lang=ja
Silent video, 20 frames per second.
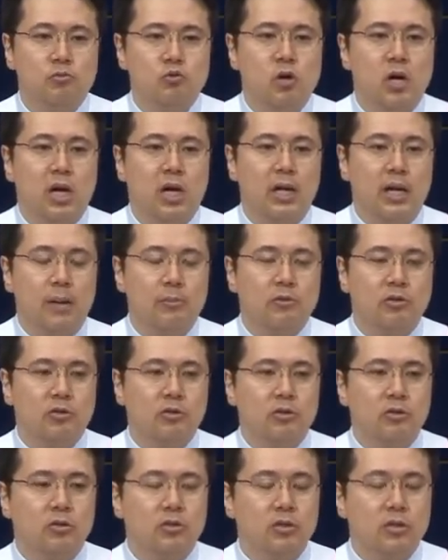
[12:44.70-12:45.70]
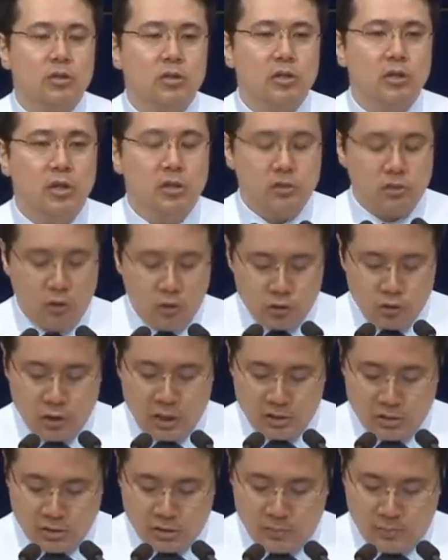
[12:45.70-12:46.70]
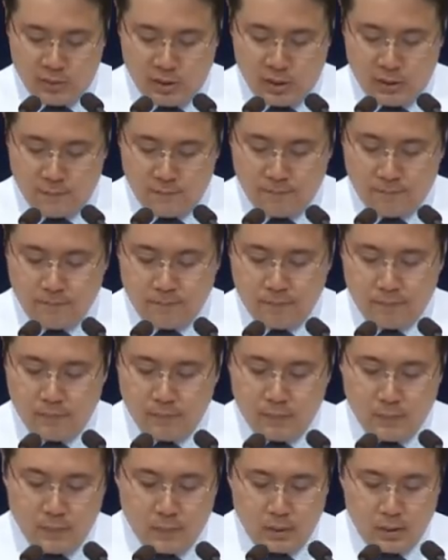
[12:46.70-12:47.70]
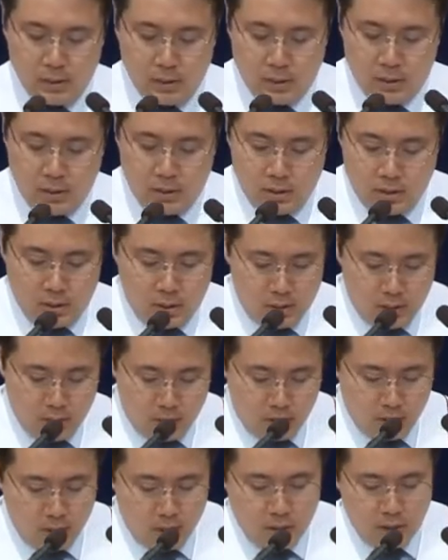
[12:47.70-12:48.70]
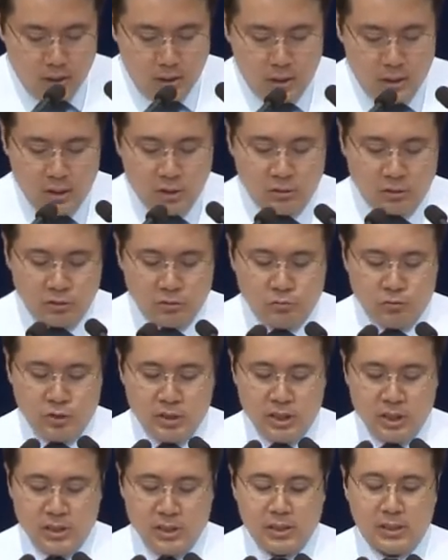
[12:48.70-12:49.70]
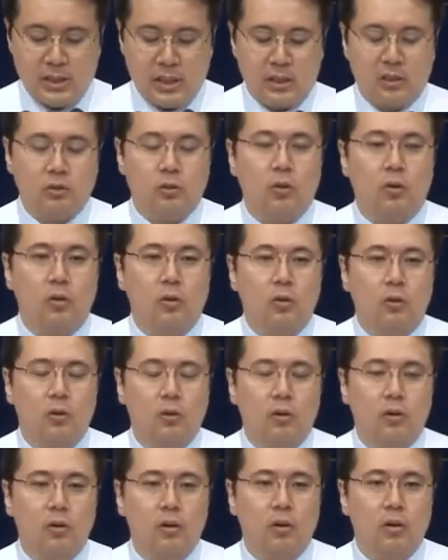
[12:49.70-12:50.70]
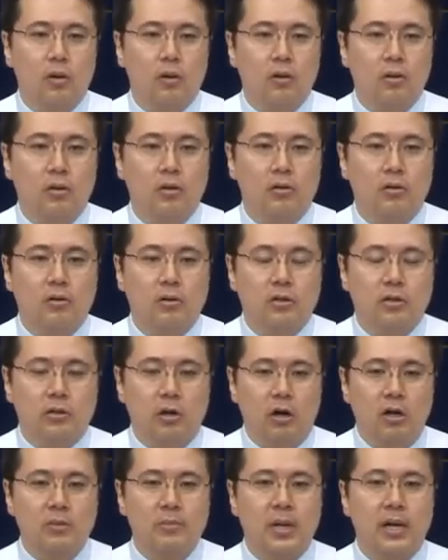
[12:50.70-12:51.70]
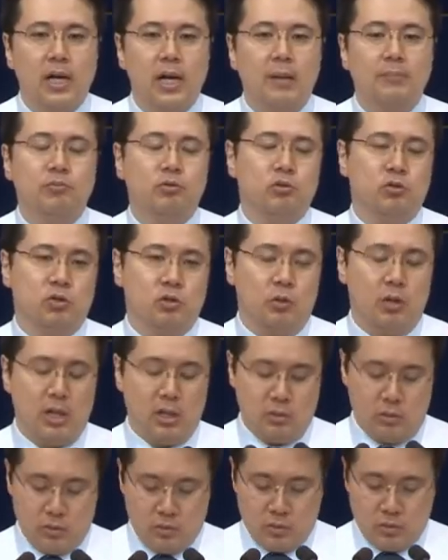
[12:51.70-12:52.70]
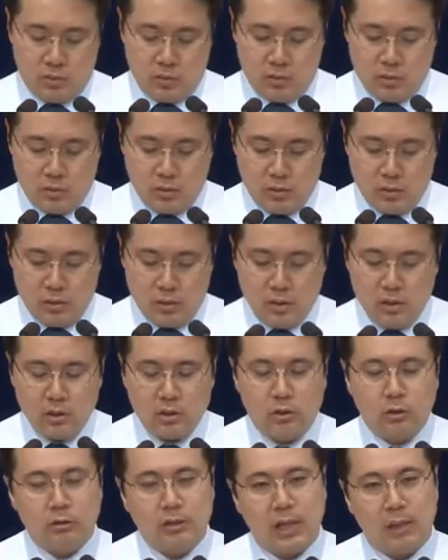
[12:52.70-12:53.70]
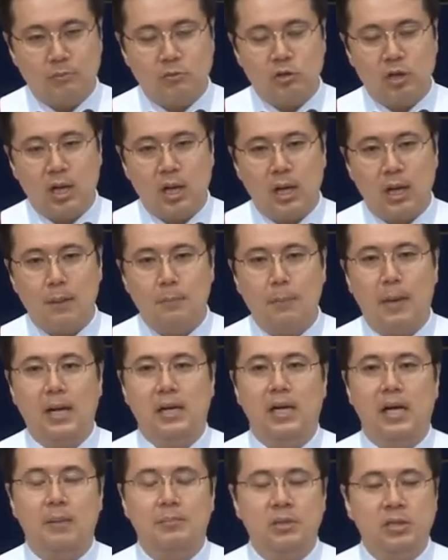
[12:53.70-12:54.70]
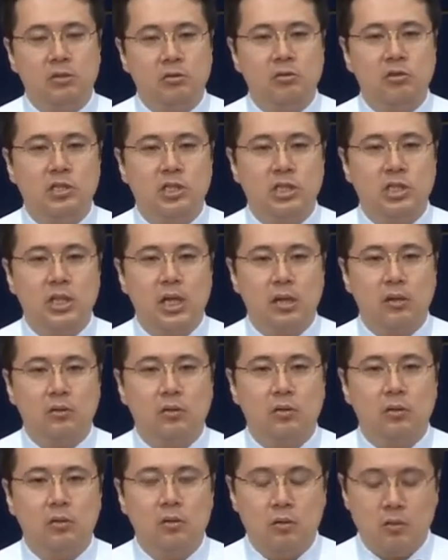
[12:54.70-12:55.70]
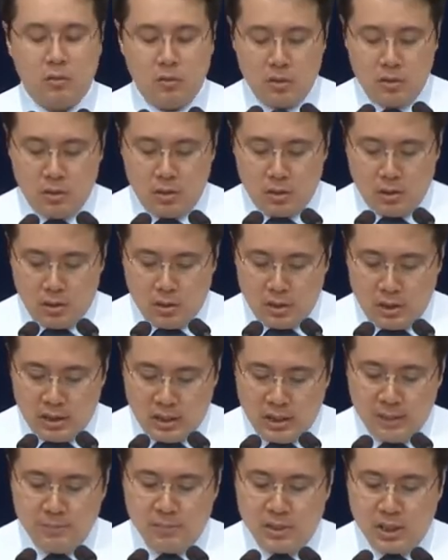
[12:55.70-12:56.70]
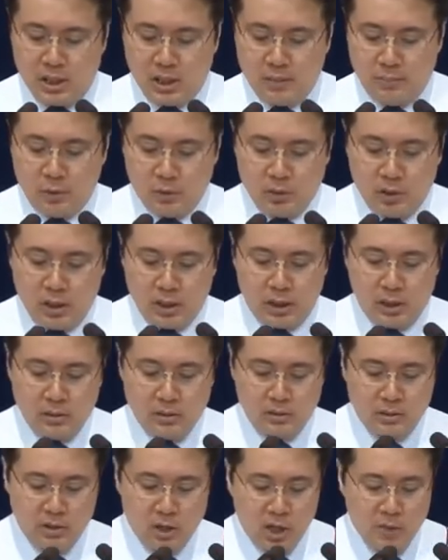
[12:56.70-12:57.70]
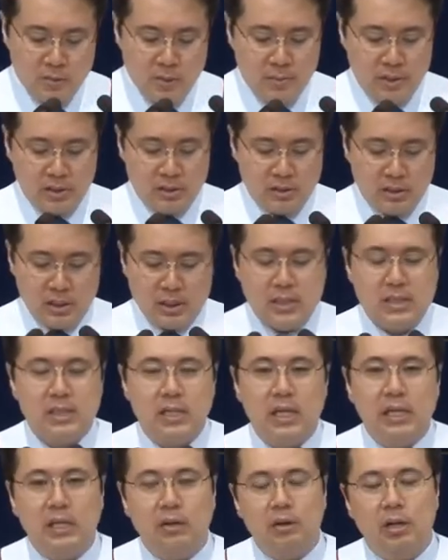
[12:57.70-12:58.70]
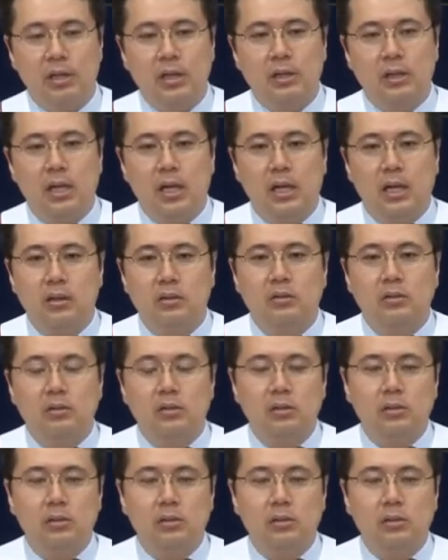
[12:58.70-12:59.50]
その時その一軸の木を、えー、呪われましたねこれは私たちも同じように実りが実るものとならなければいけないということです実りの実ったまた青々しい木とならなければならないと